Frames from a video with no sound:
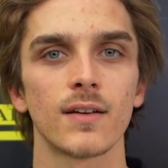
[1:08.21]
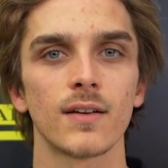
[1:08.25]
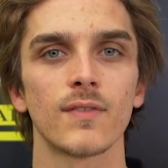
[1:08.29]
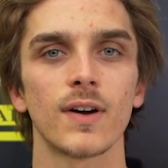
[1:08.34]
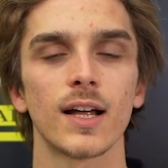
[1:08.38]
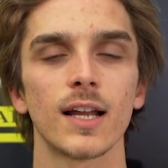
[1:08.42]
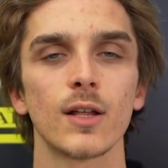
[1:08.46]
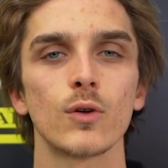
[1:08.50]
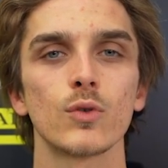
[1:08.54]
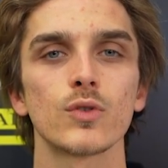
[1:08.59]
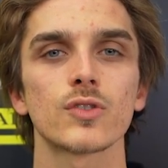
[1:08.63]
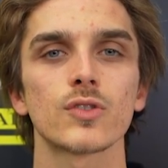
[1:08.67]

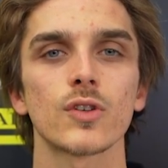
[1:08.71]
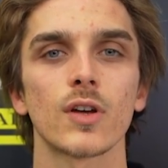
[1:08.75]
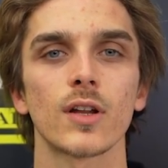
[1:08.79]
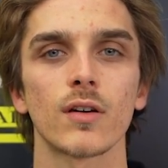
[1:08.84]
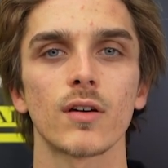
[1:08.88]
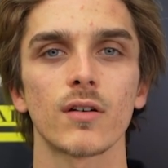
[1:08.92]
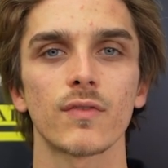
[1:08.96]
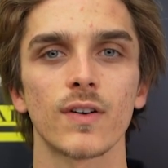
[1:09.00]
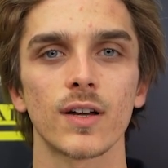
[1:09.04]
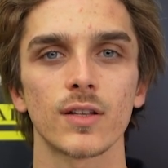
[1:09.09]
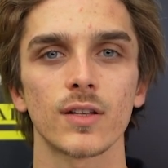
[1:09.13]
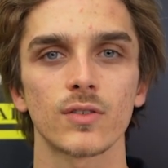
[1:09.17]
Vale Uzzo
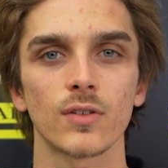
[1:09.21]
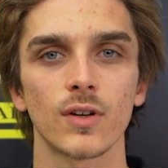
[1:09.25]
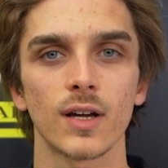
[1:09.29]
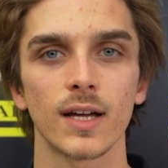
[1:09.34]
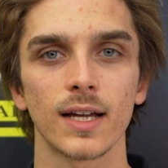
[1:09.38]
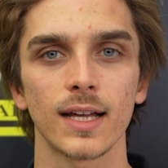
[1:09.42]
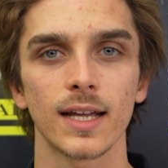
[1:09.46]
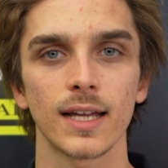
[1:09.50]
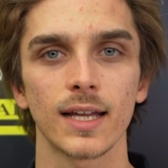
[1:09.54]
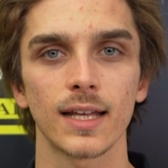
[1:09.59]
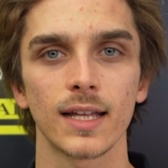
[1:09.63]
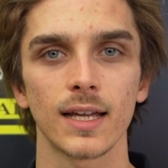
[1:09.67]
hanno fatto
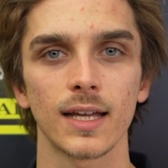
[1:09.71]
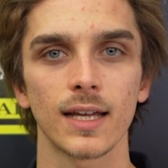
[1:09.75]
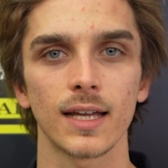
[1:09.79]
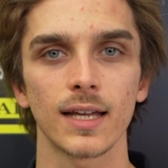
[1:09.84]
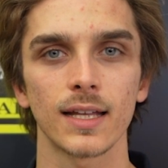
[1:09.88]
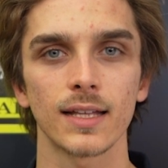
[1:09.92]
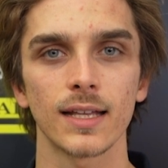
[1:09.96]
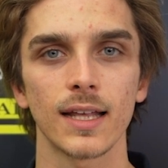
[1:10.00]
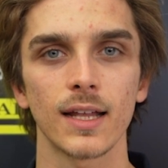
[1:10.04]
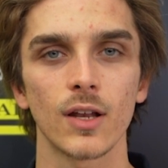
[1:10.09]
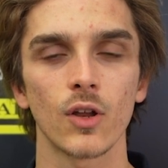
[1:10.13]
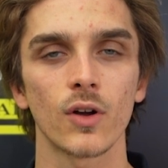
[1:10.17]

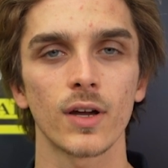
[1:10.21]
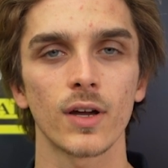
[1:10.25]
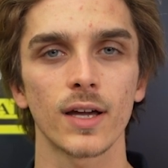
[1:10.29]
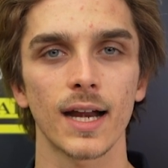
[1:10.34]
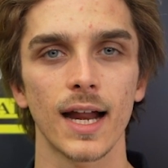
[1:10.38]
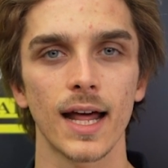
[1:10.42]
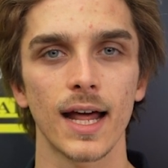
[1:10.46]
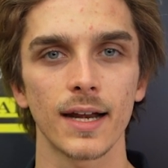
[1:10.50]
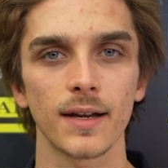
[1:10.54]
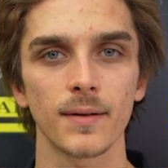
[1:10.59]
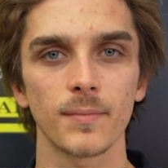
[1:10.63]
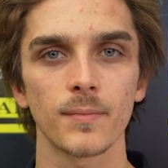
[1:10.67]
anche dei long
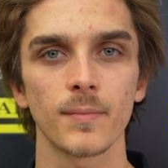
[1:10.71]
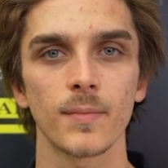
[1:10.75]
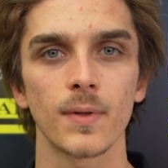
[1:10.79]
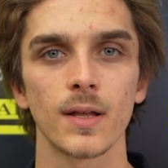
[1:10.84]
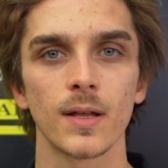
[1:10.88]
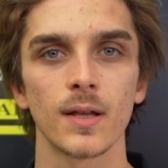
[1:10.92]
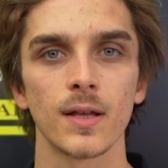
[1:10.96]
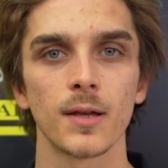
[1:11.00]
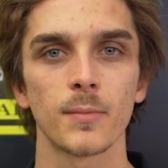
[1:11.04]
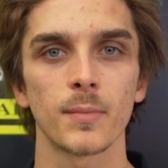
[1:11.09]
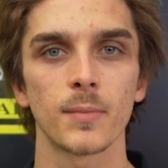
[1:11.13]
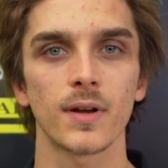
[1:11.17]
run
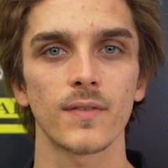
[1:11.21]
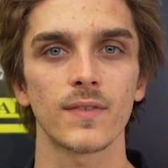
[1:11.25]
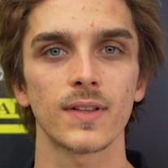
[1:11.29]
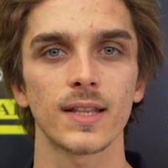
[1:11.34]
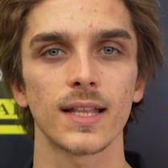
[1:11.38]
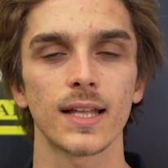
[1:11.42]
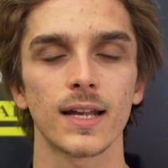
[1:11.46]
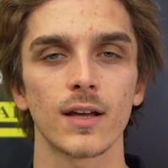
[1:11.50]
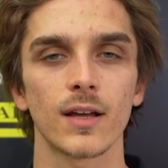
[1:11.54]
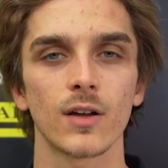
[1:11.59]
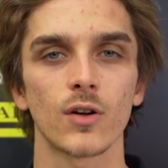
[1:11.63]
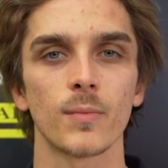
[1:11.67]
per
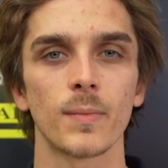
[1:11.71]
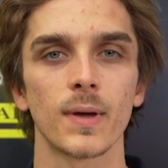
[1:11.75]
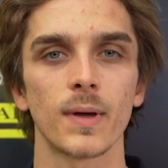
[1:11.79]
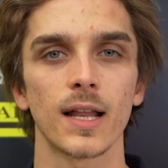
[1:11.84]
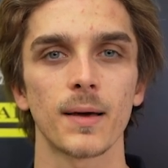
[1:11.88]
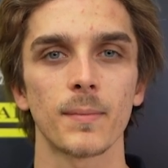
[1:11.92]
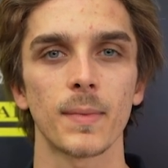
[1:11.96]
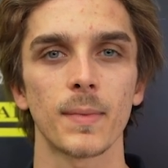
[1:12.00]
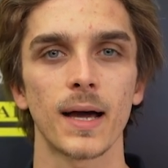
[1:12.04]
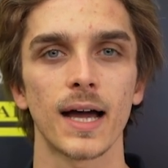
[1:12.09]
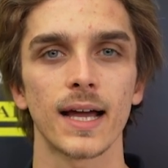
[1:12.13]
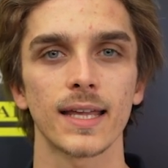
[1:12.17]
vedere come
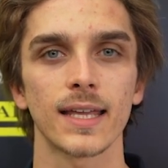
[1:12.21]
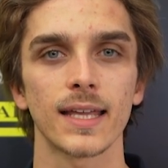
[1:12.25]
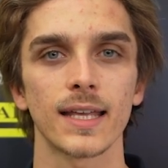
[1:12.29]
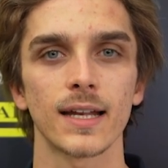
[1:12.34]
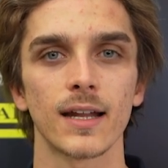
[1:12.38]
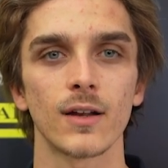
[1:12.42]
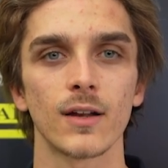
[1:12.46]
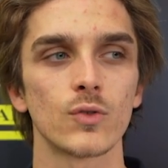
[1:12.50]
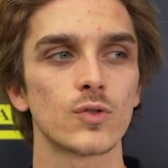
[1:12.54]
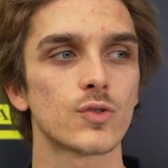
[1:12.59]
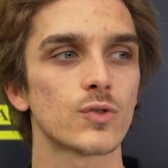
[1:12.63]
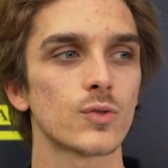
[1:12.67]
la
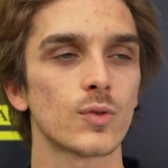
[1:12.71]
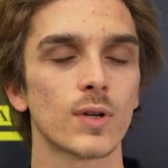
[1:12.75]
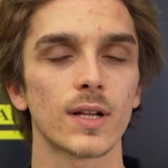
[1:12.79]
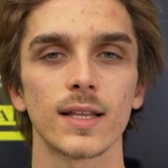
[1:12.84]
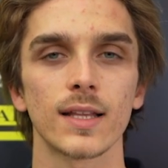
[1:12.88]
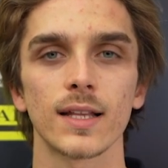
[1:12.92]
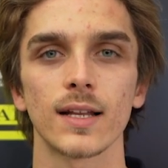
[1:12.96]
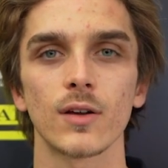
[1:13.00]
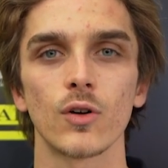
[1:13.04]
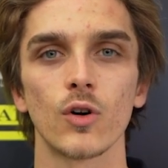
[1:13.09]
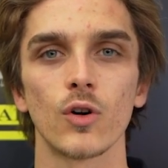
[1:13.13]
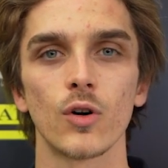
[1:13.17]
macchina e l'usura
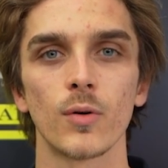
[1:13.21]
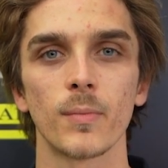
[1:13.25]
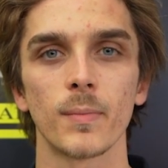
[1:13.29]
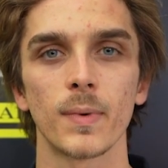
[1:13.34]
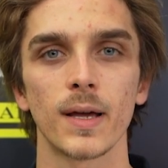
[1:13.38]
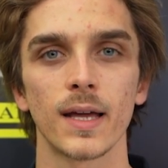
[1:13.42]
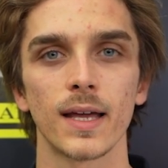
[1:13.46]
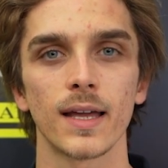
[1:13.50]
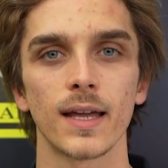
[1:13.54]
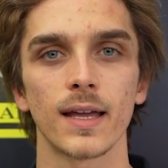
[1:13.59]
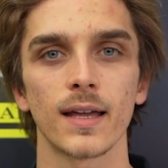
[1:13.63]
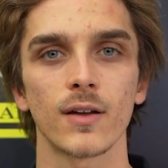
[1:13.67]
delle
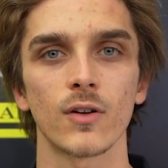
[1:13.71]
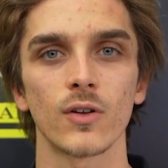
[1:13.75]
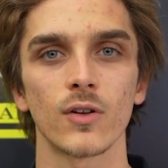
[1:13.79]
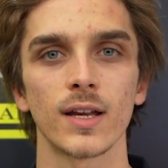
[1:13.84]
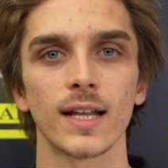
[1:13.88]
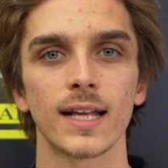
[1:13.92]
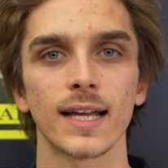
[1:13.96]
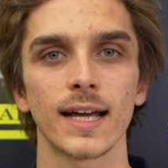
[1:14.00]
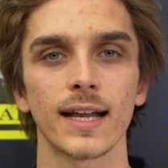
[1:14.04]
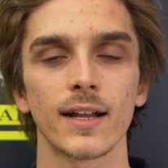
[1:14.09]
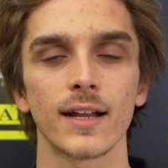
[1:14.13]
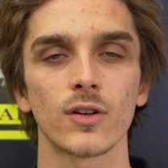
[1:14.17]
gomme con
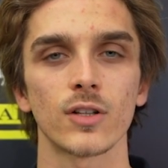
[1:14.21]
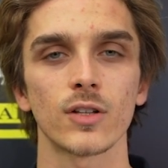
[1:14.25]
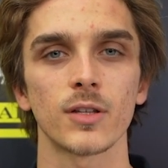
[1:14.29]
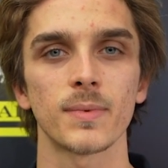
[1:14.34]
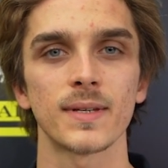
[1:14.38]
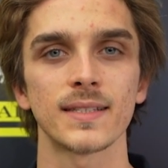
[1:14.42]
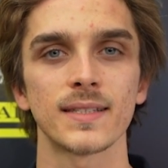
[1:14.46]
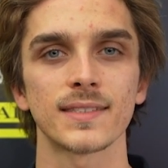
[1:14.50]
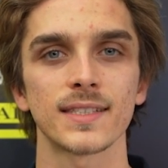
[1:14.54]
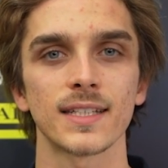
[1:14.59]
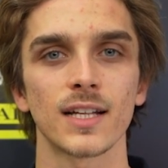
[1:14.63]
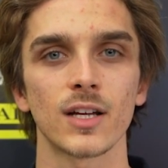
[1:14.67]
il carico di
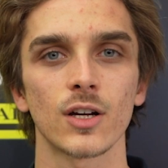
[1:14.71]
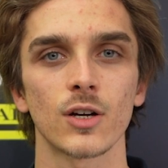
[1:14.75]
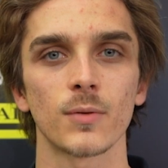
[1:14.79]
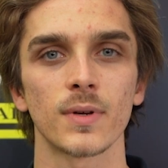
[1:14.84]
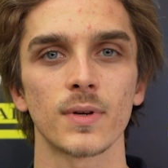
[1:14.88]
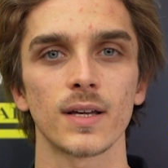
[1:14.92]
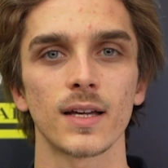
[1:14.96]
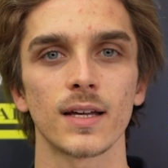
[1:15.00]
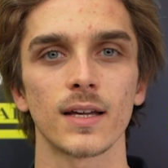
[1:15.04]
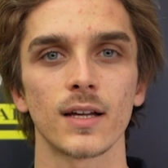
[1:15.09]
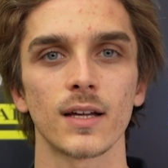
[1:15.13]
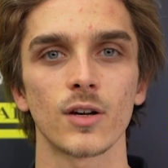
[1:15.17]
benzina
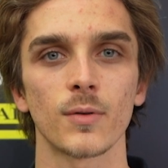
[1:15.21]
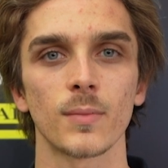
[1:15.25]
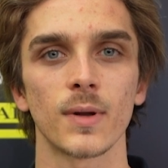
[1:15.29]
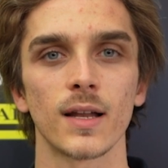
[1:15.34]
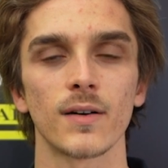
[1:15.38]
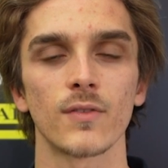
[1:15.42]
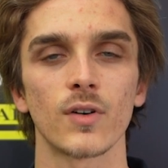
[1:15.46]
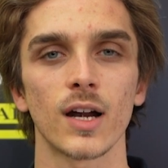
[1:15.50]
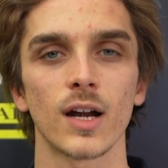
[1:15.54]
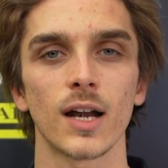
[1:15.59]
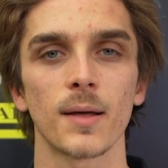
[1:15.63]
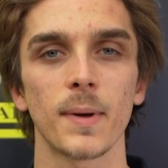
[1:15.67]
come, come
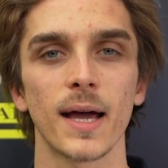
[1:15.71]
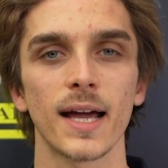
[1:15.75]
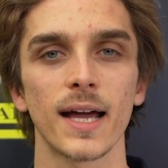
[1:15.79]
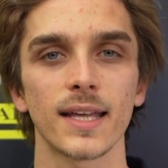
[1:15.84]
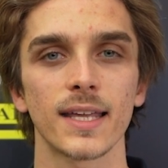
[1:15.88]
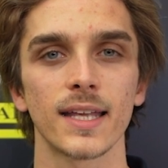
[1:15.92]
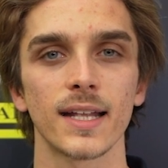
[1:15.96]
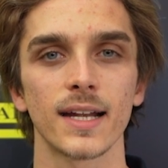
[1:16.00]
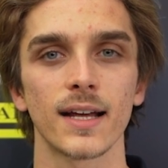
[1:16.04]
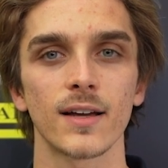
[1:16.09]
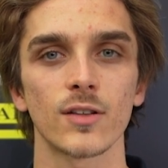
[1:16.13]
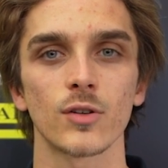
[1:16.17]
lavora la
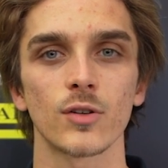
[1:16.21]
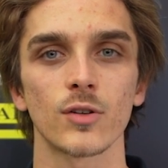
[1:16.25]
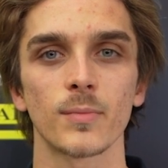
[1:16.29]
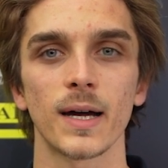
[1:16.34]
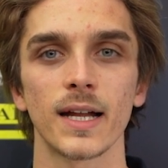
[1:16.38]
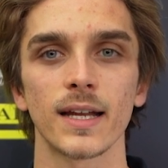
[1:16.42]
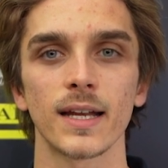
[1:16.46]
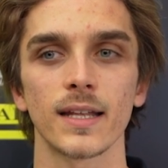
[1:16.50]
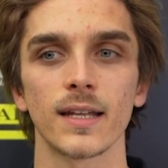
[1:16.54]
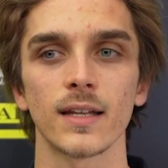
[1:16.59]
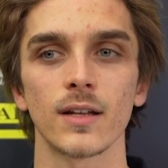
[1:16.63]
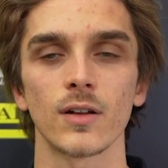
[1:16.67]
macchina,
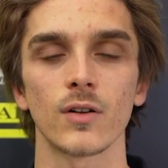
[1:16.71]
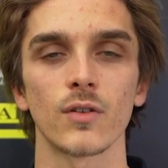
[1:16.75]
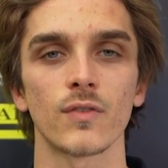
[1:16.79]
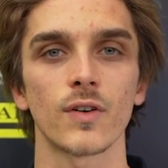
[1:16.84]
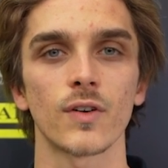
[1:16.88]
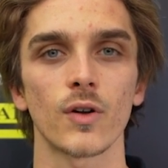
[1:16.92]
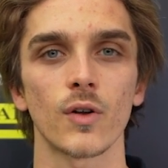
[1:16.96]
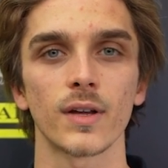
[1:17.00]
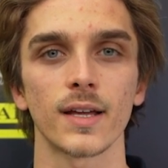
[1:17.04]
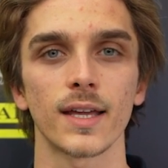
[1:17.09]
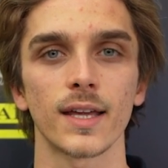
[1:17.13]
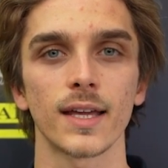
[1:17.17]
domani lo
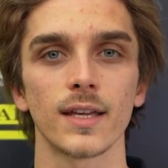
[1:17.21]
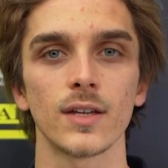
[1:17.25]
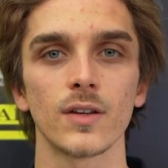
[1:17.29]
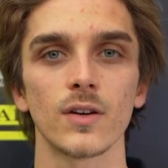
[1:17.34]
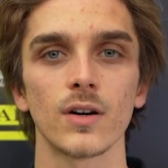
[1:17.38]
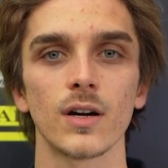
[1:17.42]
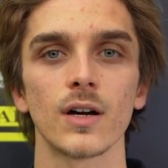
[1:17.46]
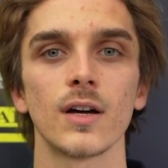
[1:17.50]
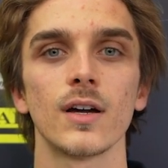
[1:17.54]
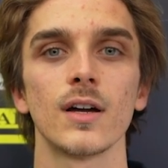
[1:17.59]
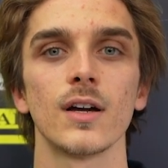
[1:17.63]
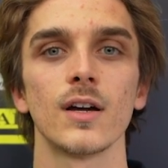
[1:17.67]
farò anche
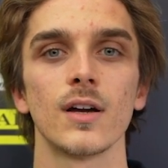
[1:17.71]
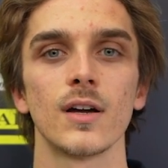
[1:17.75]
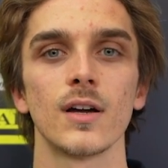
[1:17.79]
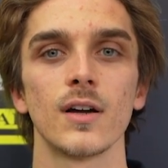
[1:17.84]
io